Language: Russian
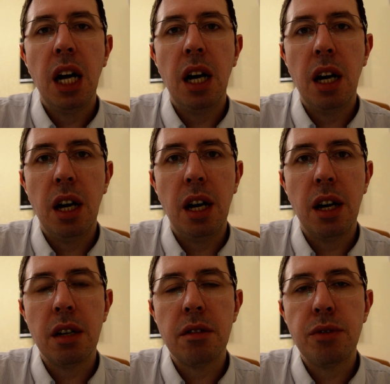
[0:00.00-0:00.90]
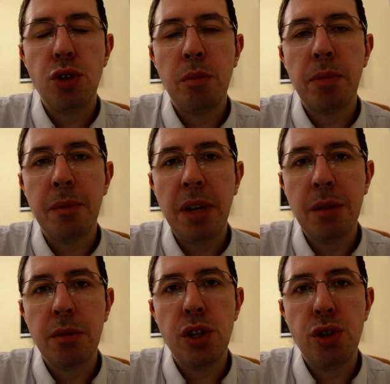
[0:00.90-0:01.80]
А, в чем
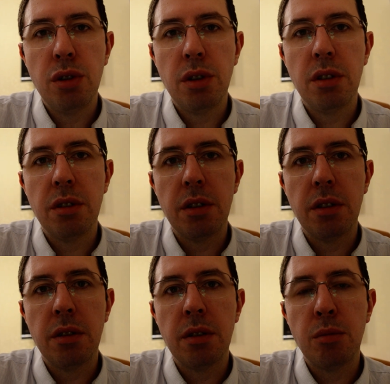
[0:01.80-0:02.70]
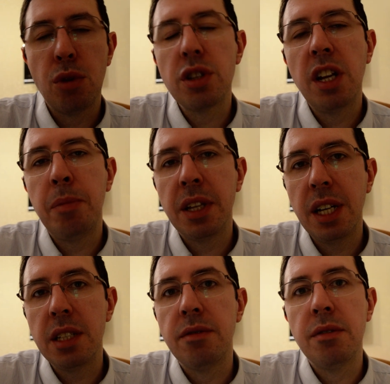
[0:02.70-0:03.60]
проблема еще, э, можно ли
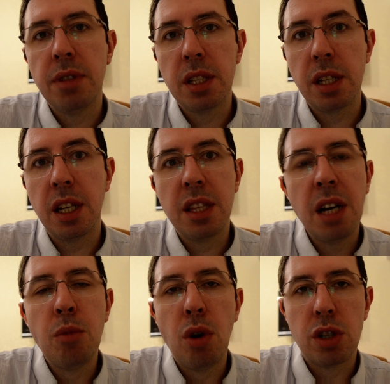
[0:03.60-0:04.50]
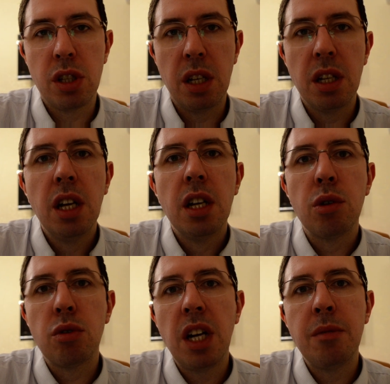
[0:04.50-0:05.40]
подать в МФЦ? Да, можно.
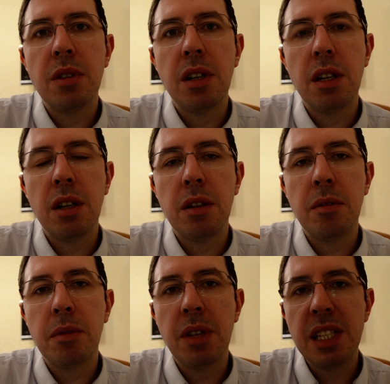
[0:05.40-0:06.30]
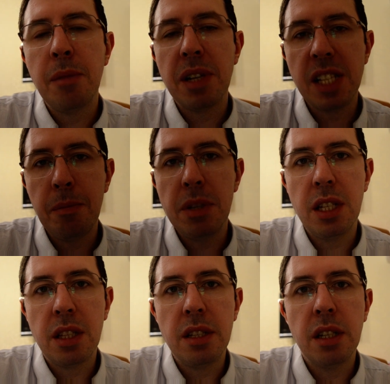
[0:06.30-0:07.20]
Но там, э, если по записи
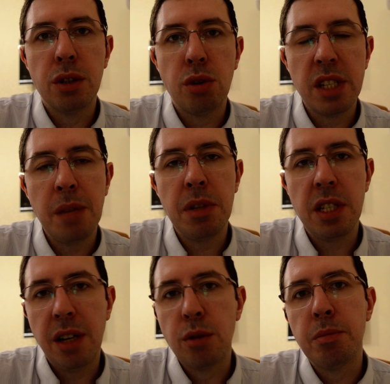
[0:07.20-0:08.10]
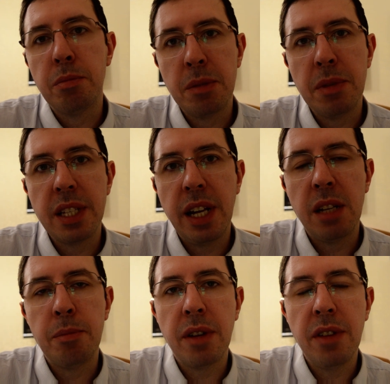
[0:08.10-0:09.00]
это дело, то запись я вот
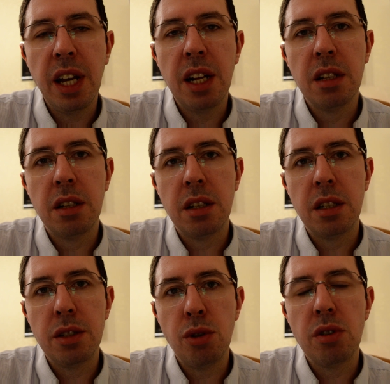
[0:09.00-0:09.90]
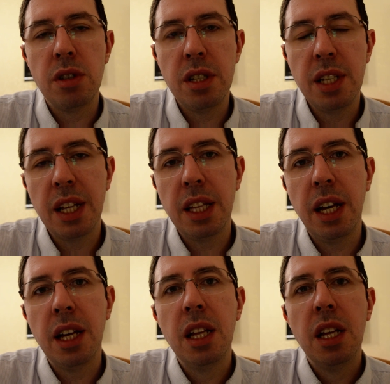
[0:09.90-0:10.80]
специально проверял, э, сегодня
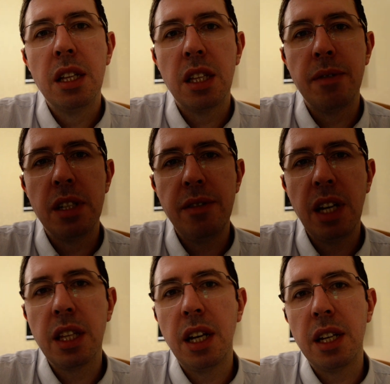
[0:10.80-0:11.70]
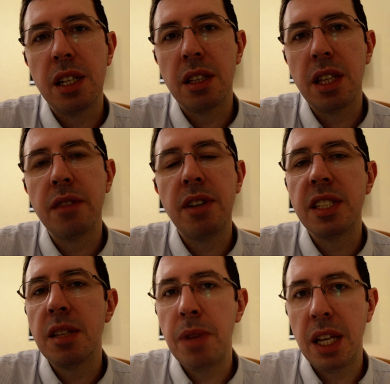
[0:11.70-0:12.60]
10 там, или 9 на
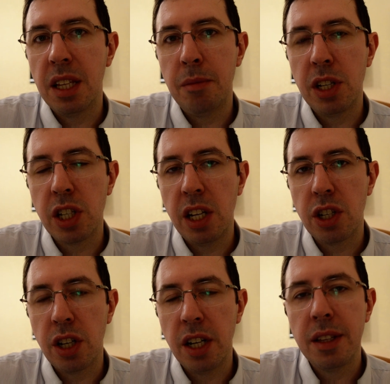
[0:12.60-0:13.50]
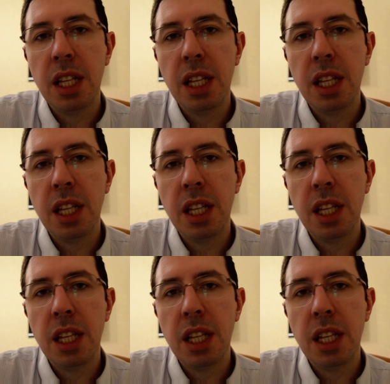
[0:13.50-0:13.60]
25 ближайшее.